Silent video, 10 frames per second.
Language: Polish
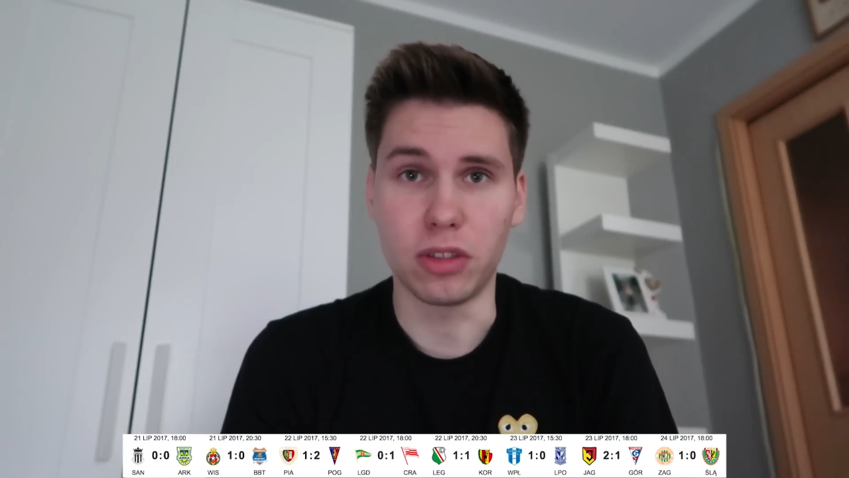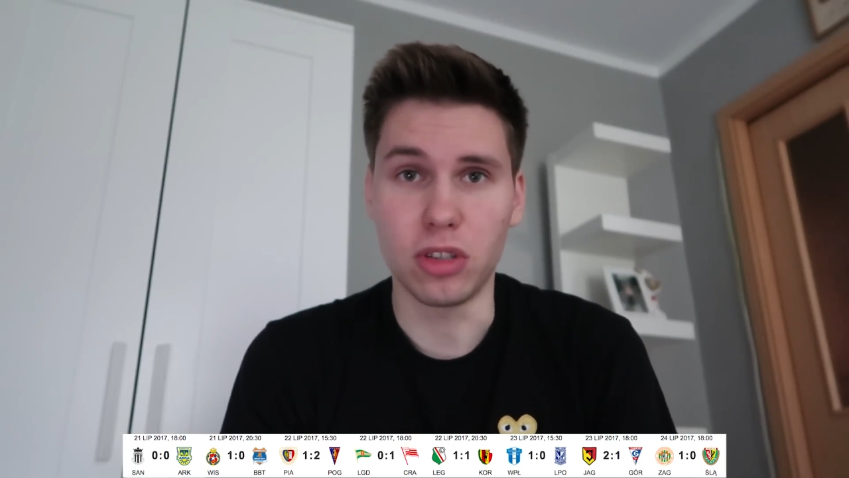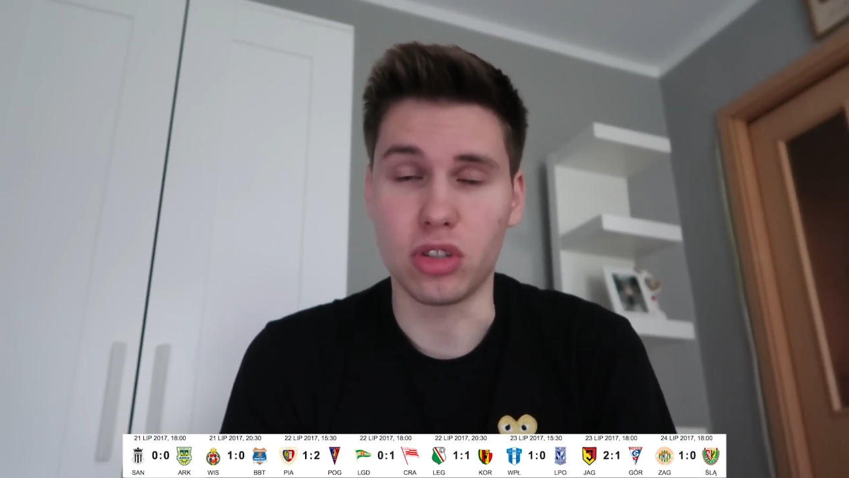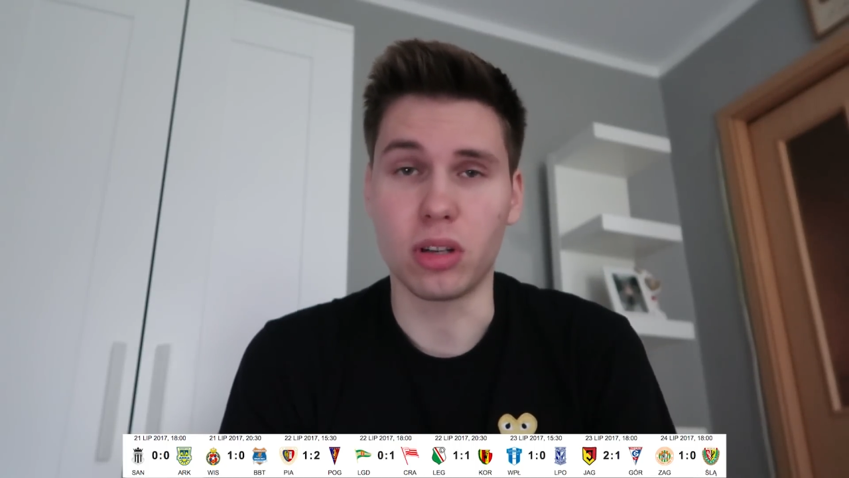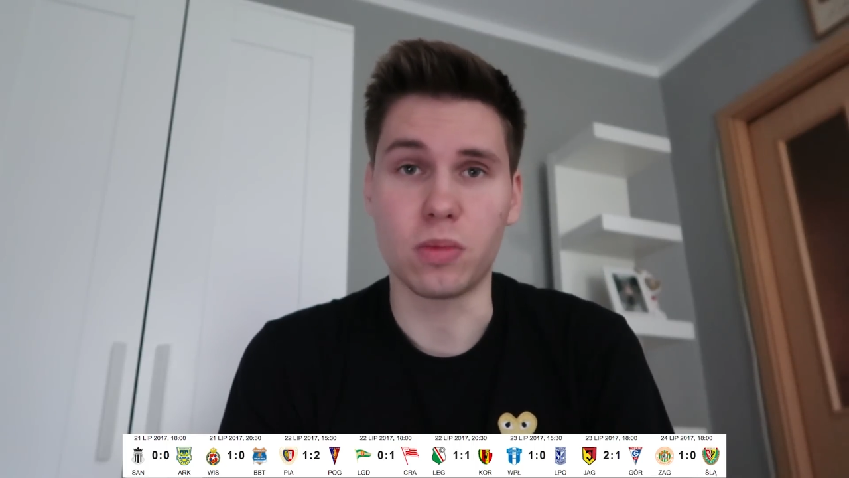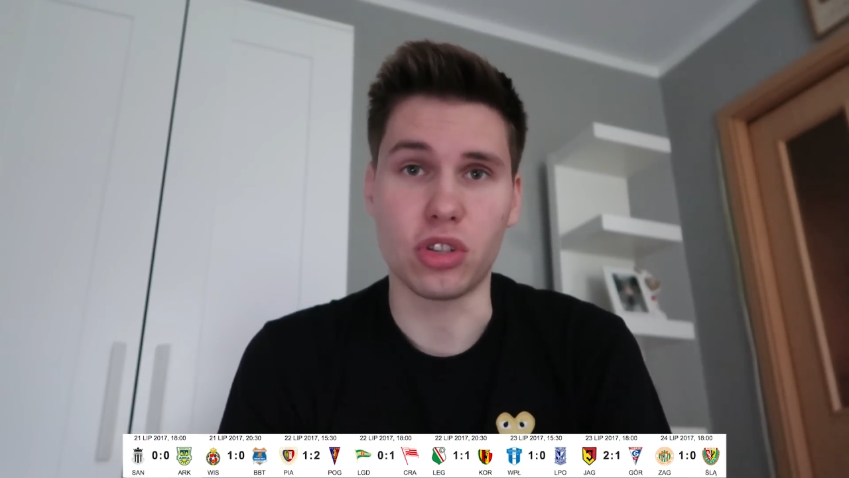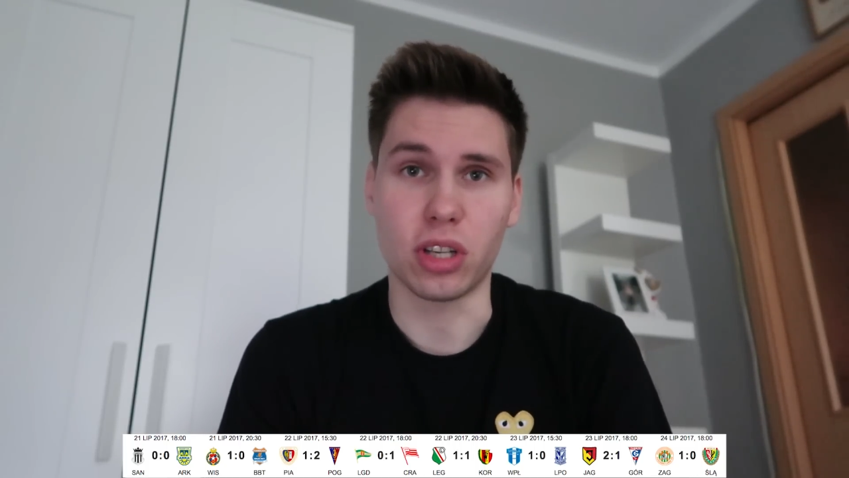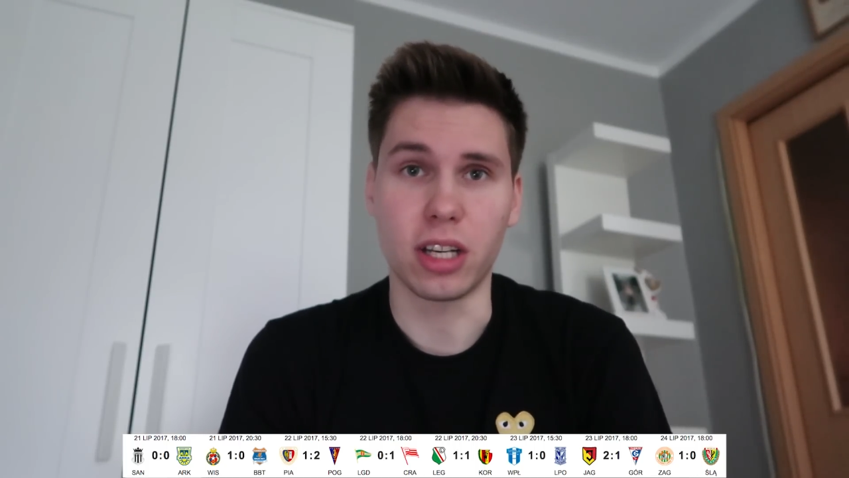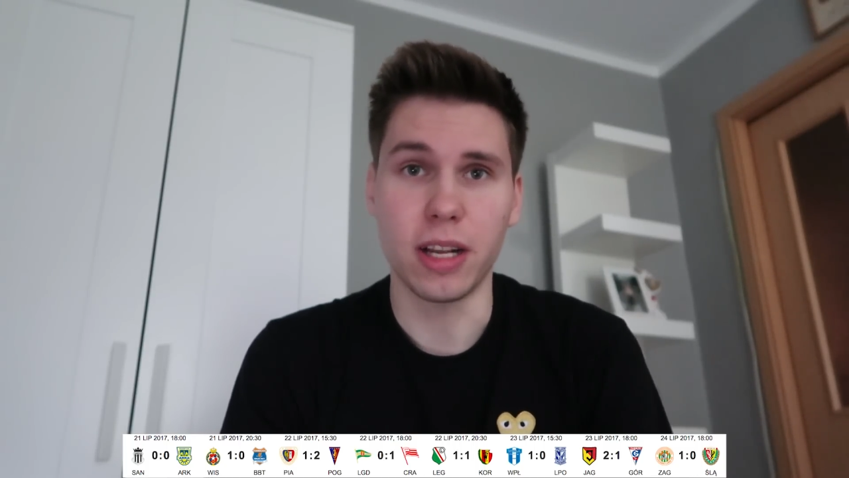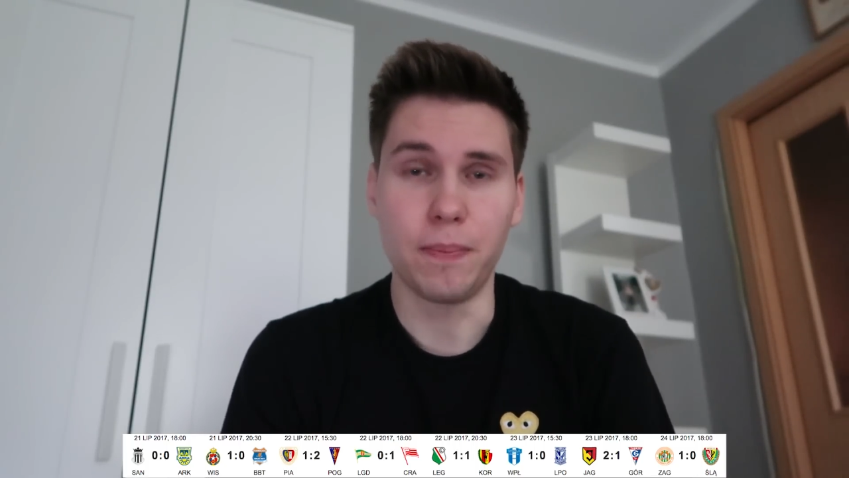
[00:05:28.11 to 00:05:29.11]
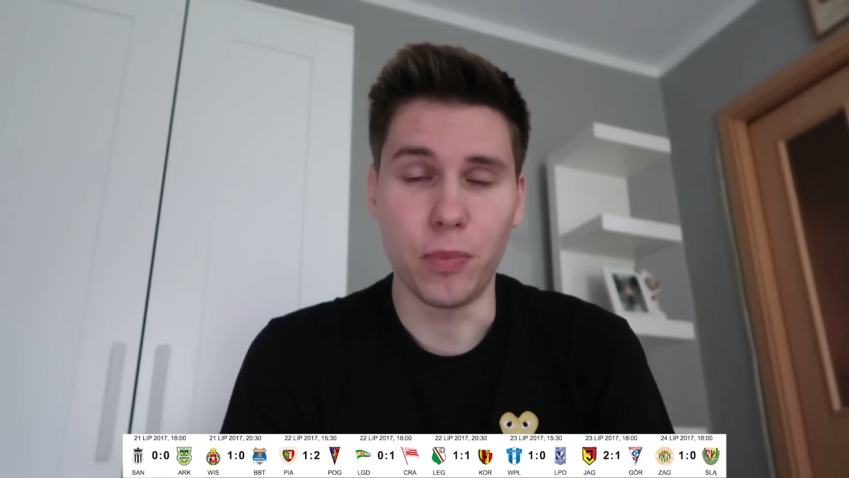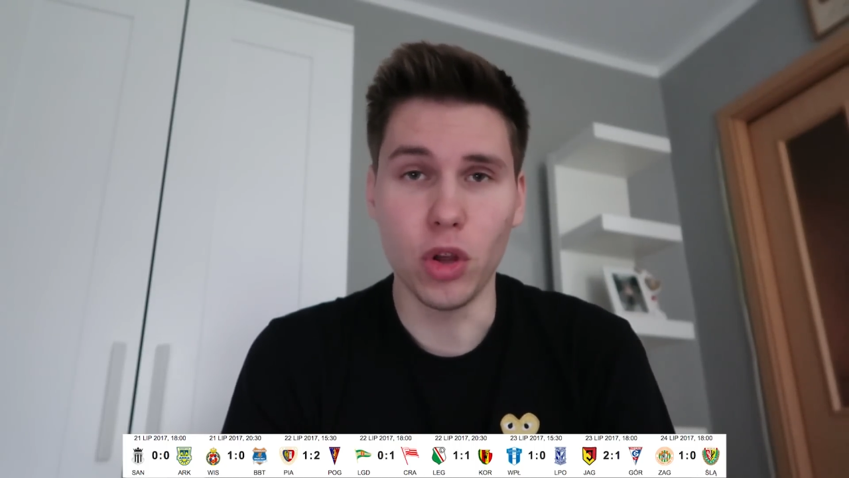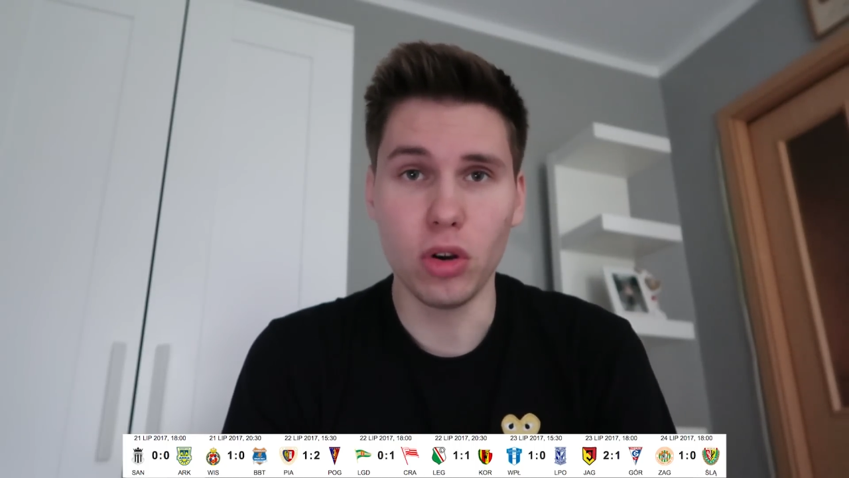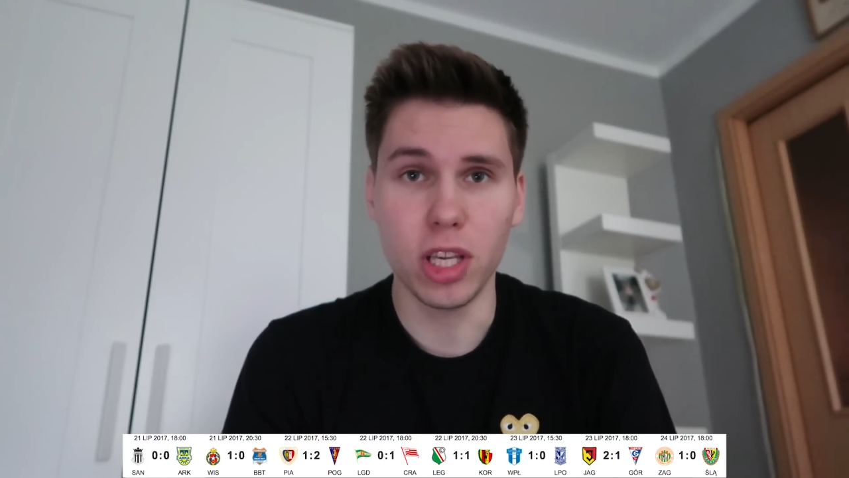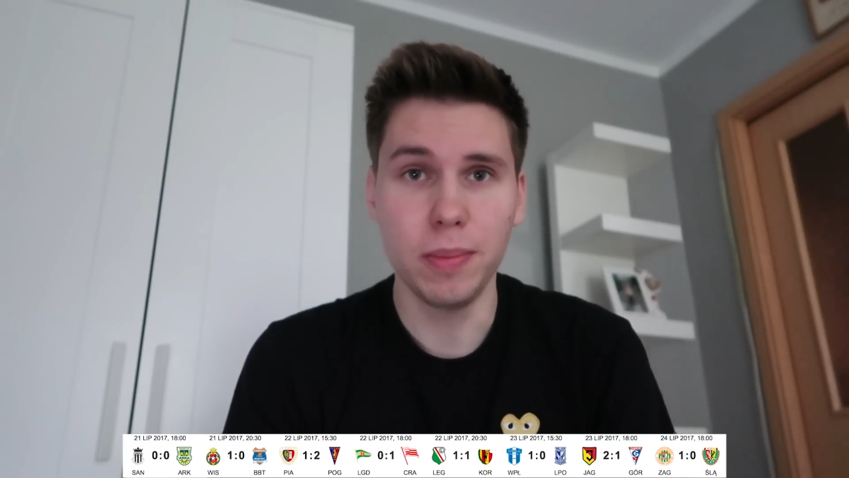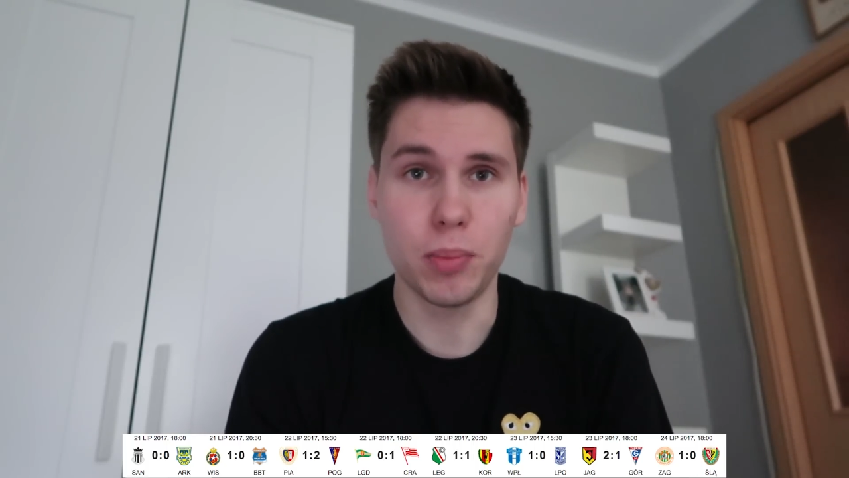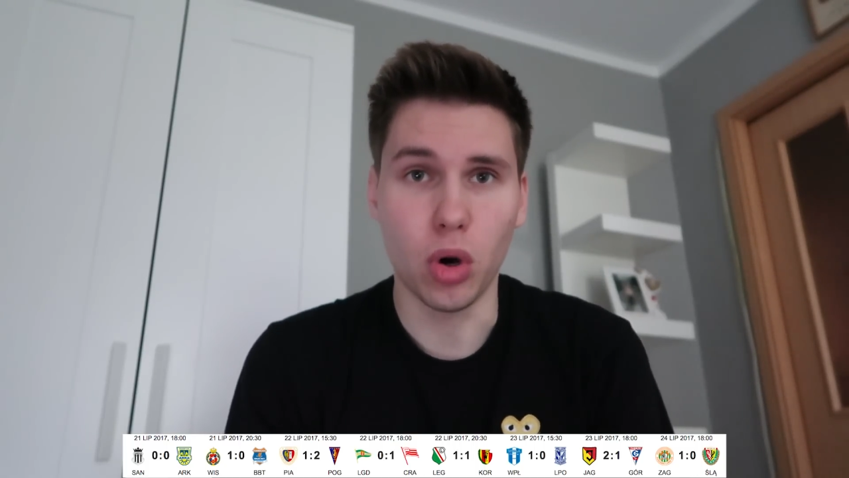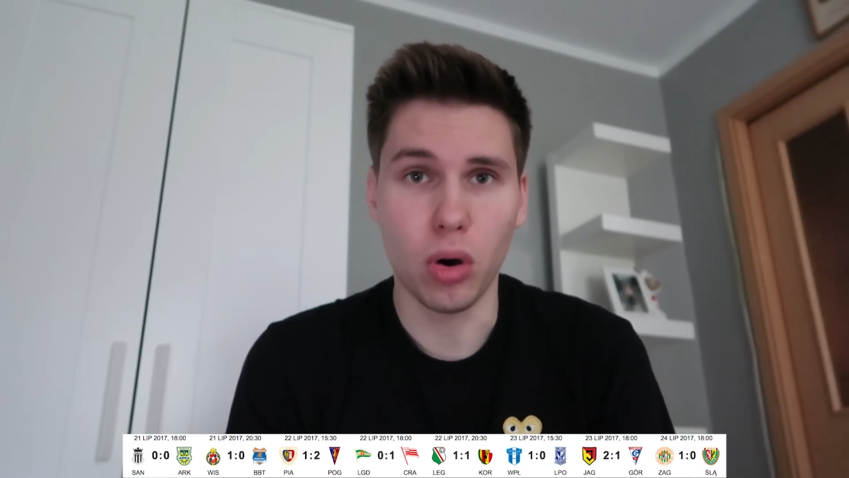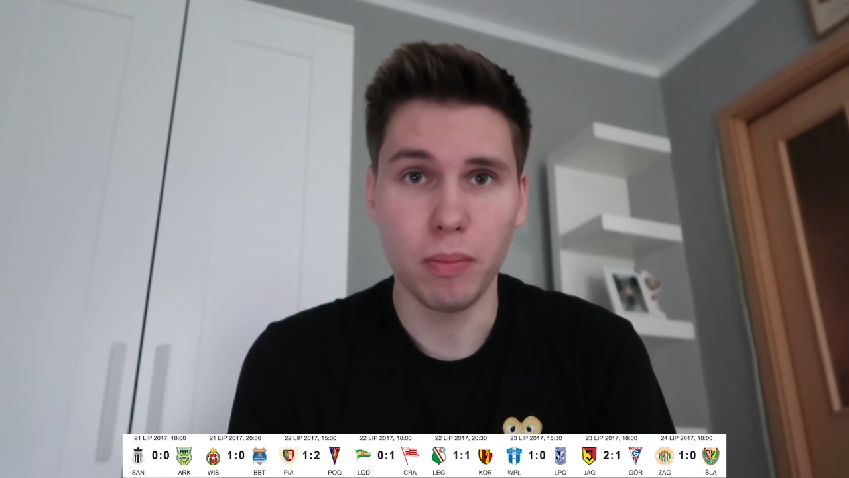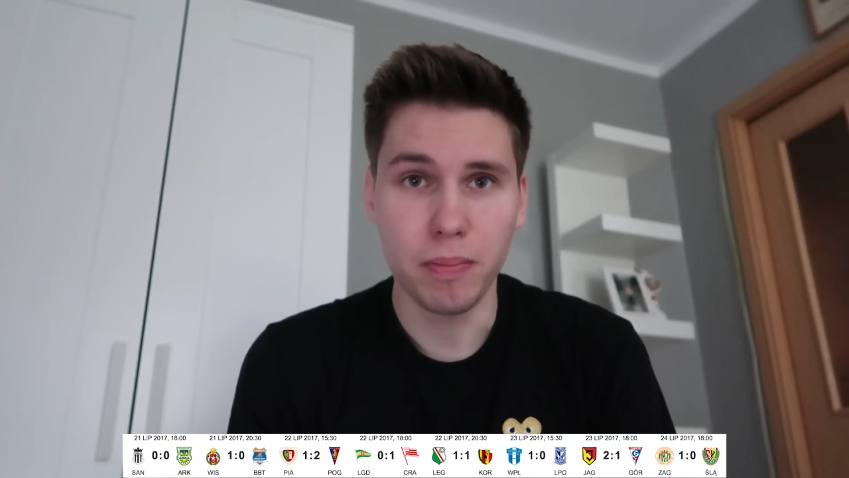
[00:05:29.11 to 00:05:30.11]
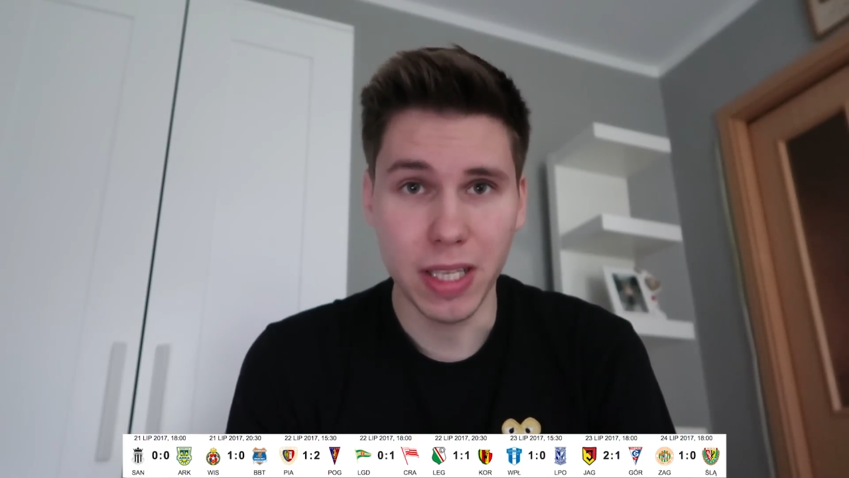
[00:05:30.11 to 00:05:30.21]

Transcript: w doliczonym czasie gry. No i po